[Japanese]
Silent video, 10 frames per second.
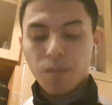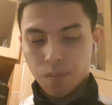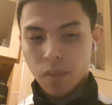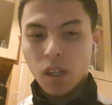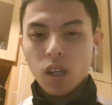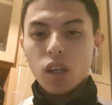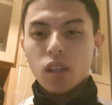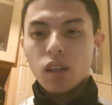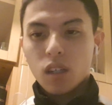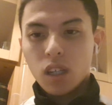うん、
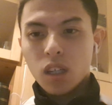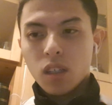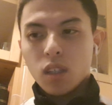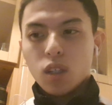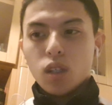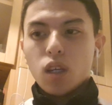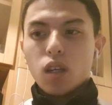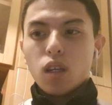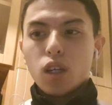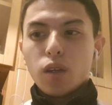だから、
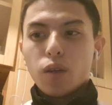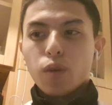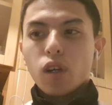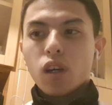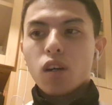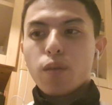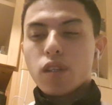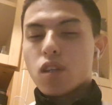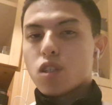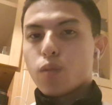えー、僕は河辺
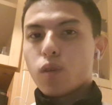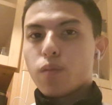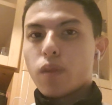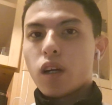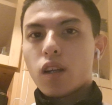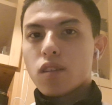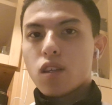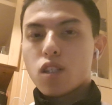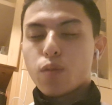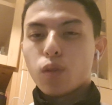選手も三原
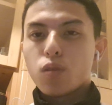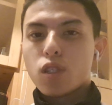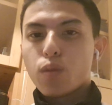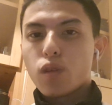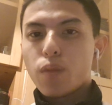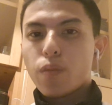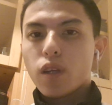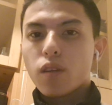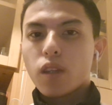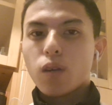選手もどっちも
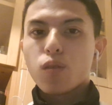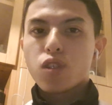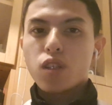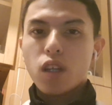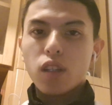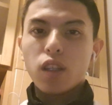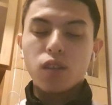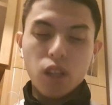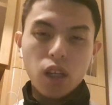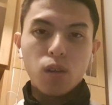オリンピック行ってほしいなって
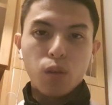いうね、